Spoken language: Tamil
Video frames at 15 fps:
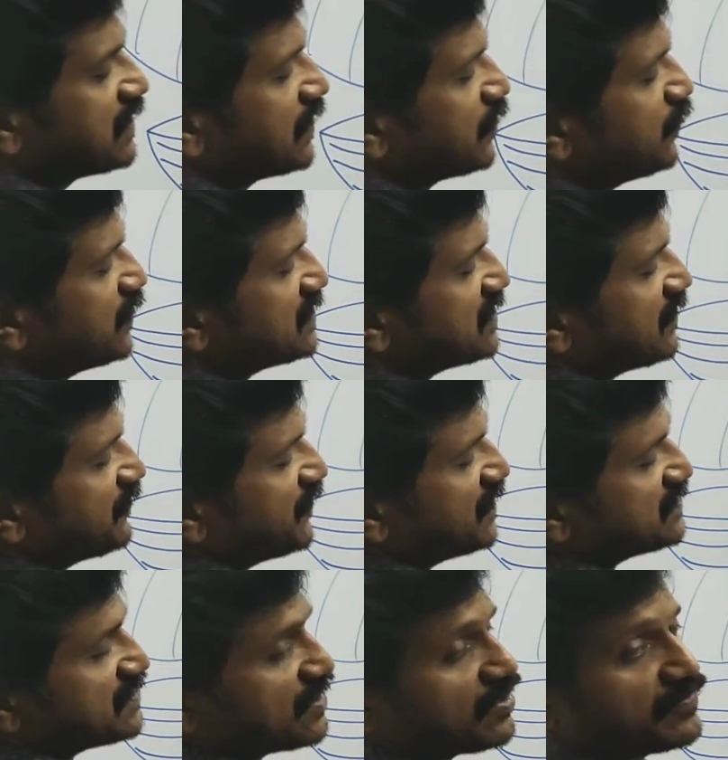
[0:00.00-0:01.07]
கருடு
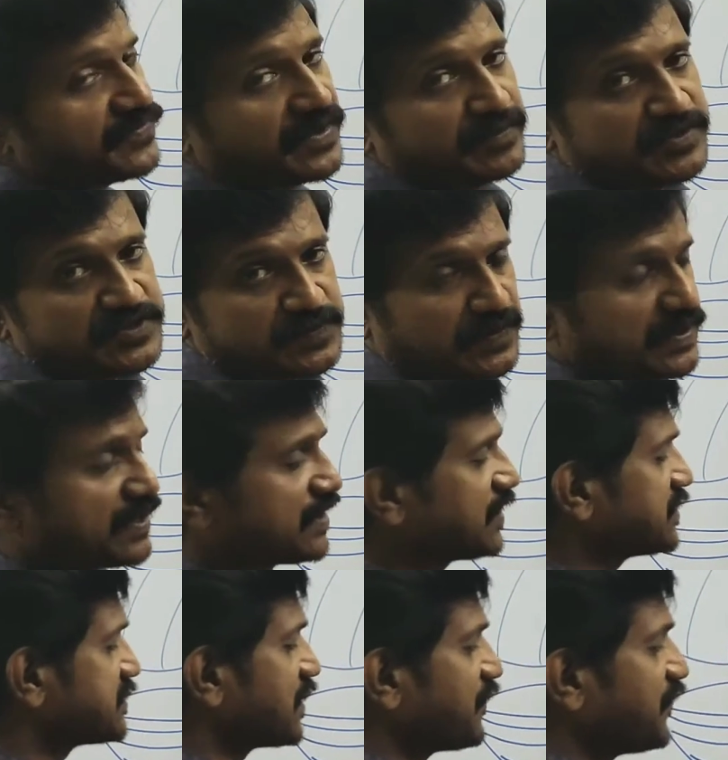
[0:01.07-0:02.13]
சர்ஃபேஸ் ஏரியா ஆஃப் ஸ்பியர்
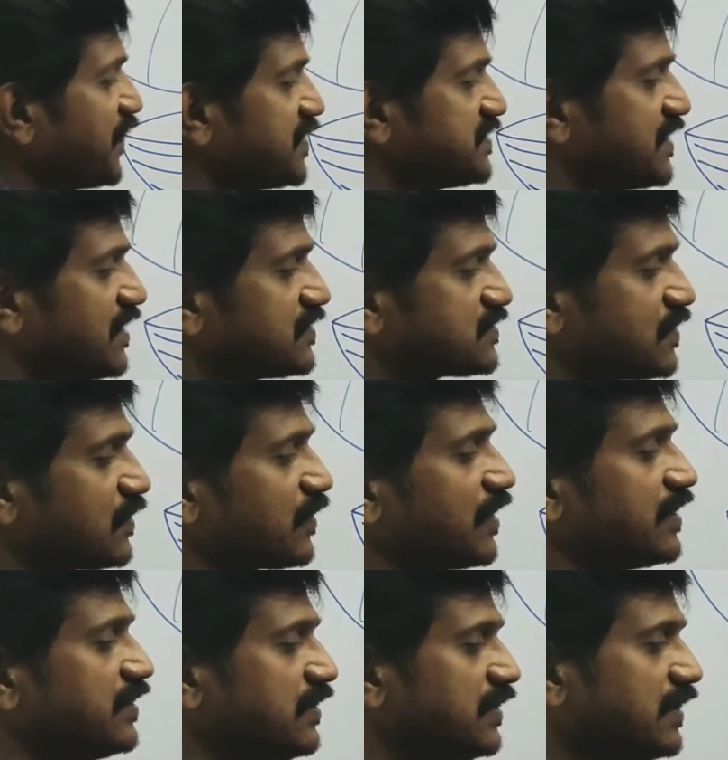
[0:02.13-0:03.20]
இங்கே சர்ஃபேஸ் ஏரியான்னு
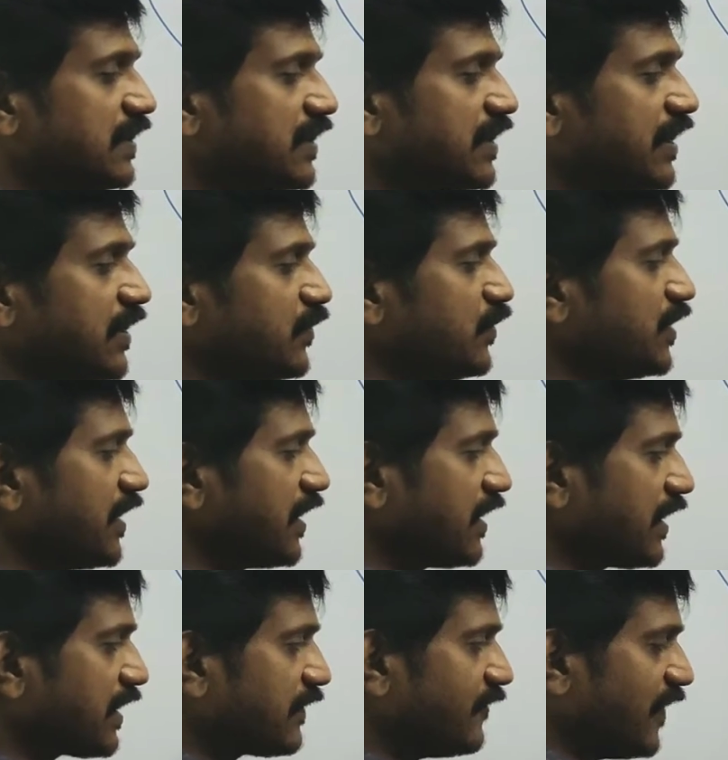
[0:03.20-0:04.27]
சொல்லக்கூடாது கருடு
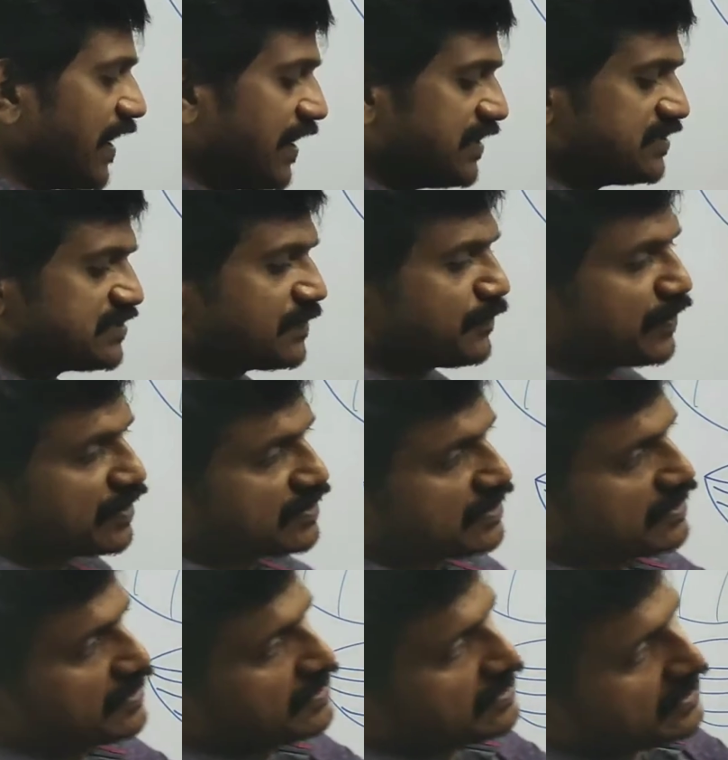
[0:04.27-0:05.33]
ஏன்னா வளைஞ்ச
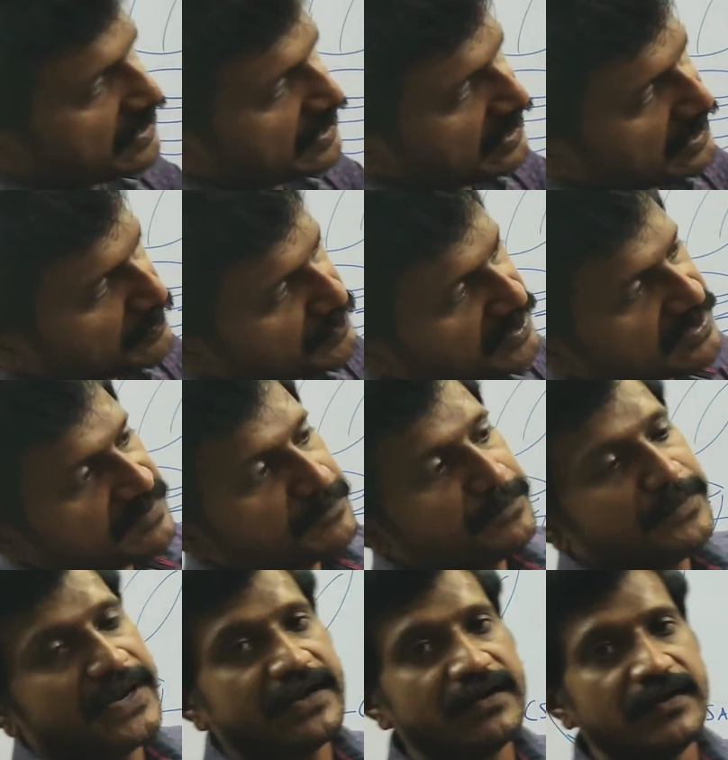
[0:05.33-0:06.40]
பகுதி எல்லாமே
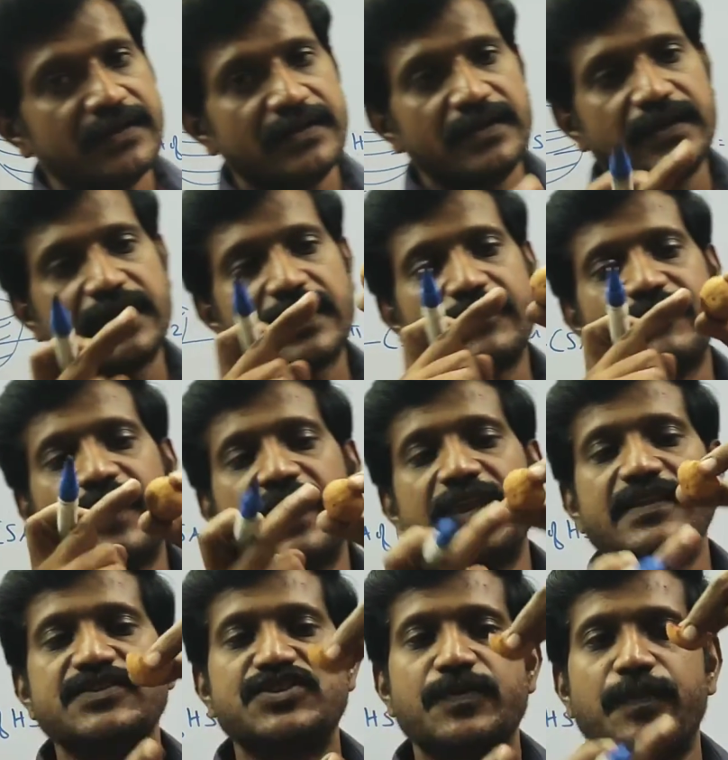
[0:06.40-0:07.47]
பெண்டு
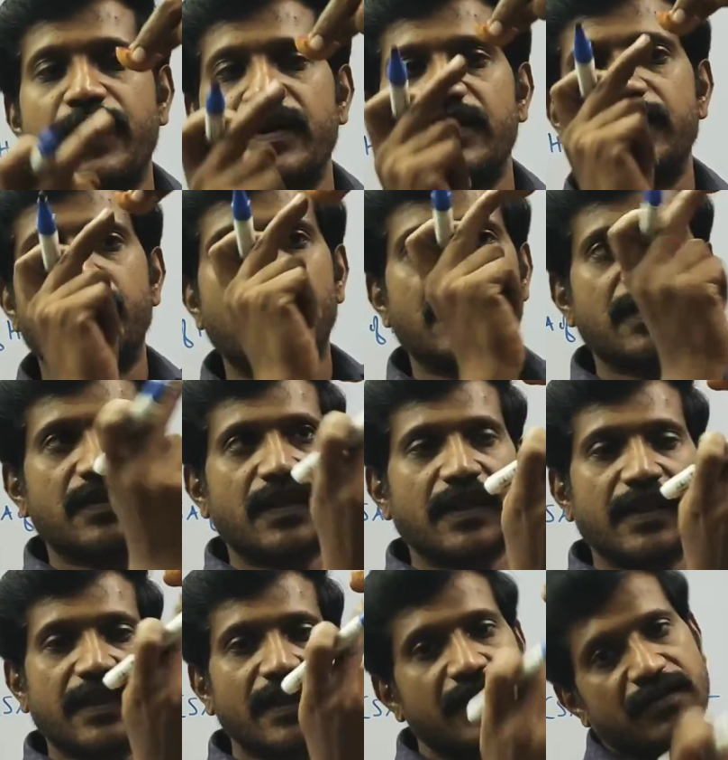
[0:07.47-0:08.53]
வளைஞ்ச பகுதி
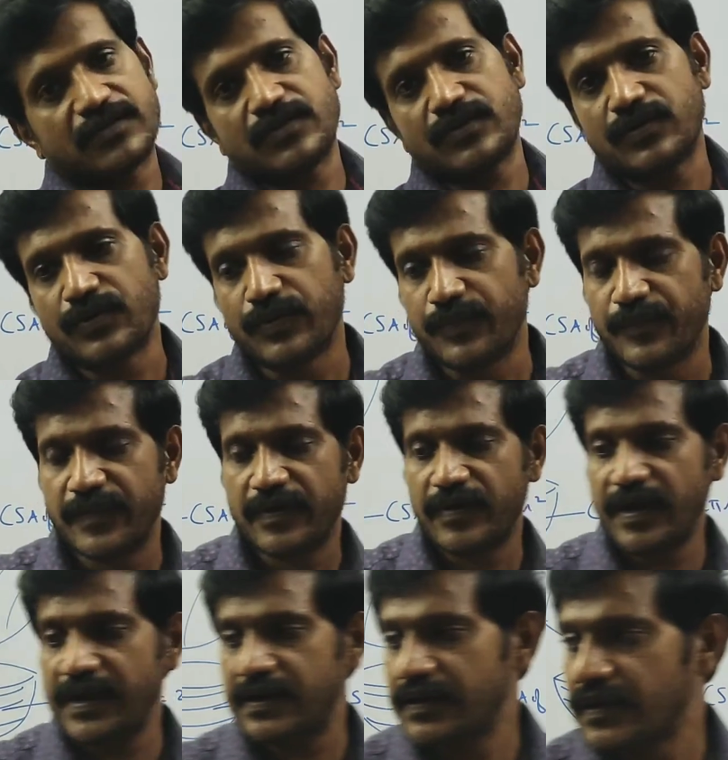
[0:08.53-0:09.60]
மட்டும்தான் நீங்கள் எடுத்துக்கணும்
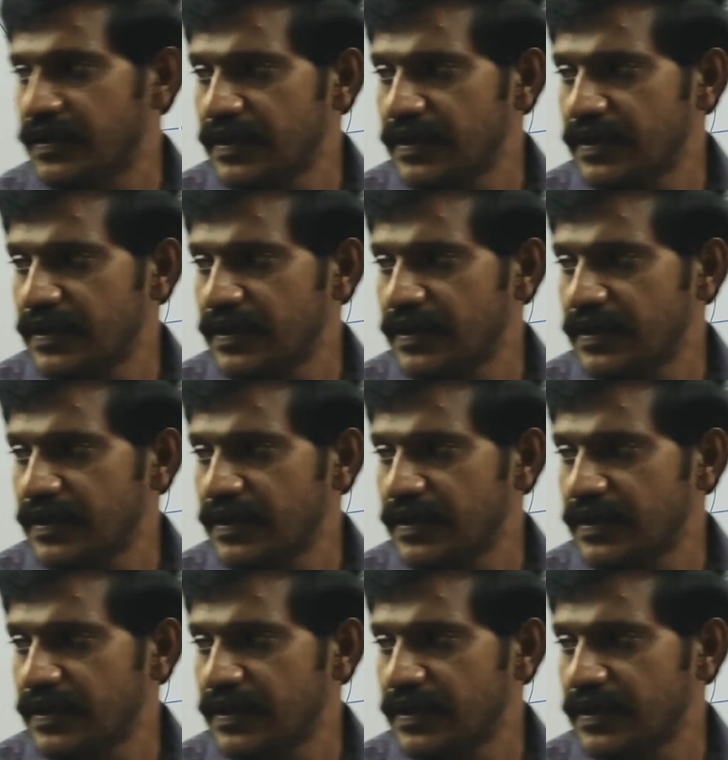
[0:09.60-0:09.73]
ரைட்